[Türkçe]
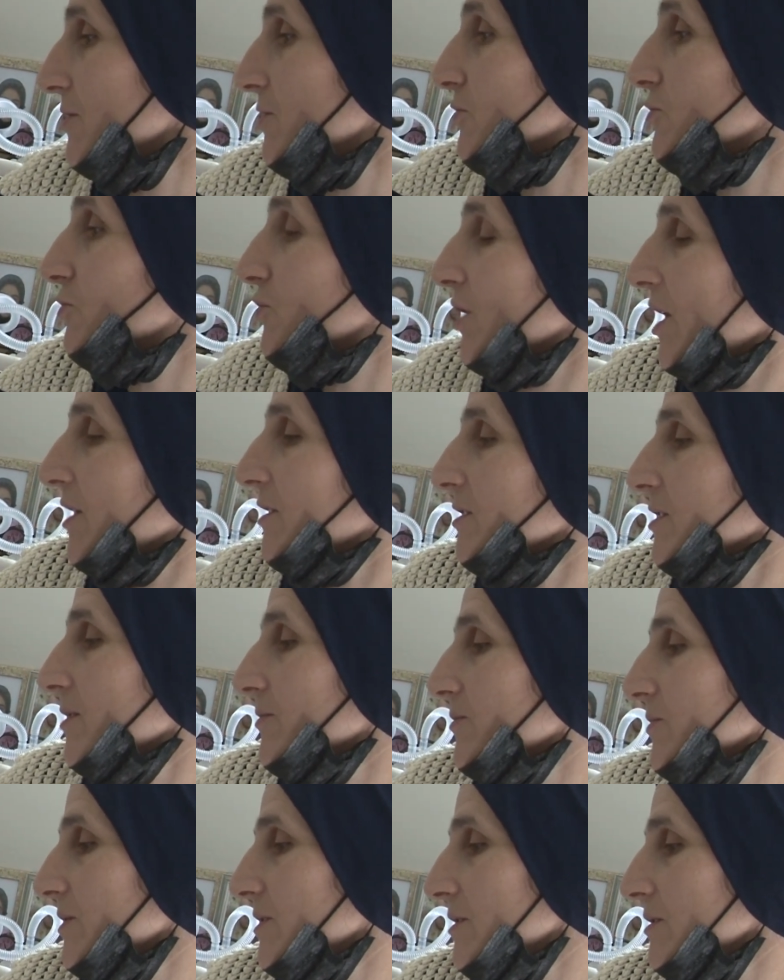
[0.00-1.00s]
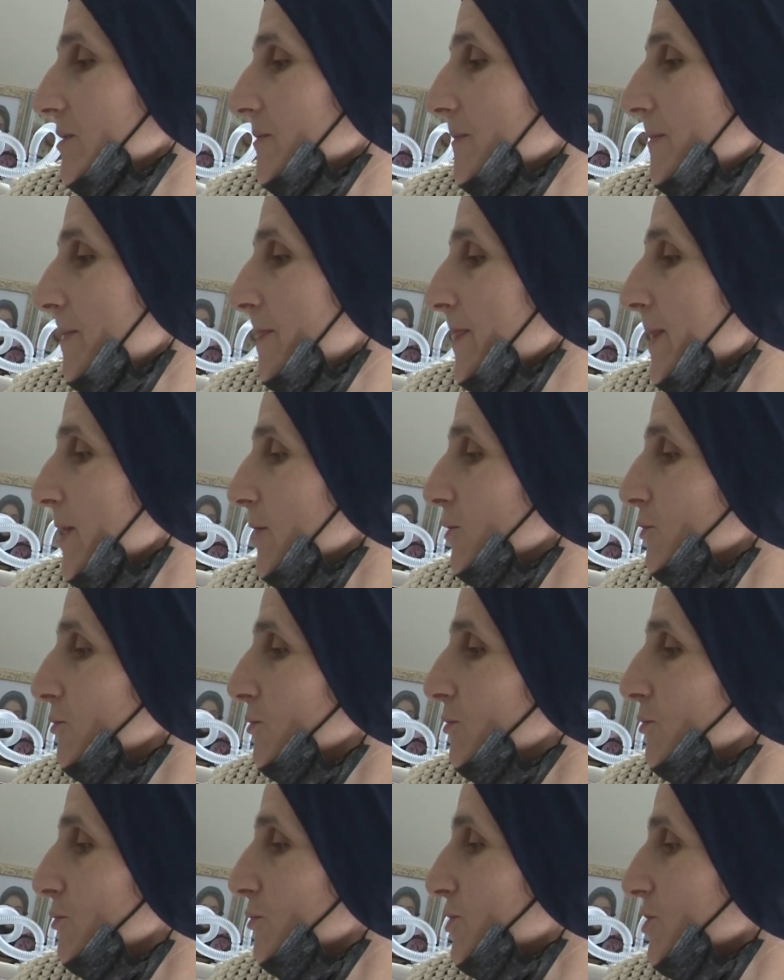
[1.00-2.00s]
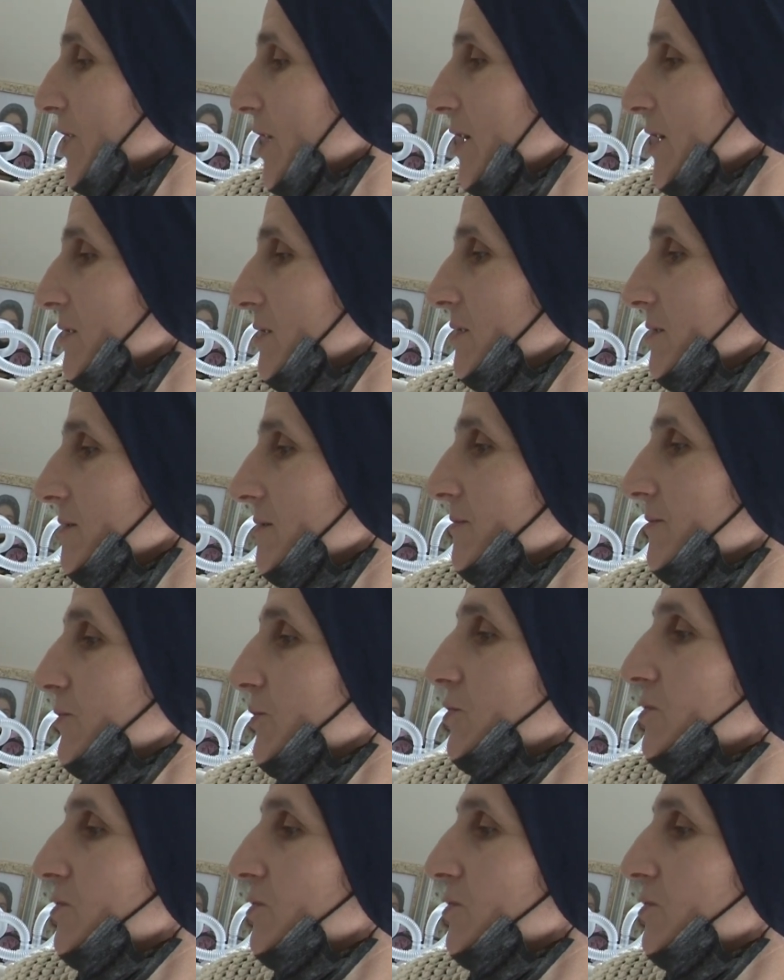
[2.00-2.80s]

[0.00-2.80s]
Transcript: Şu anda bir 3 ay bir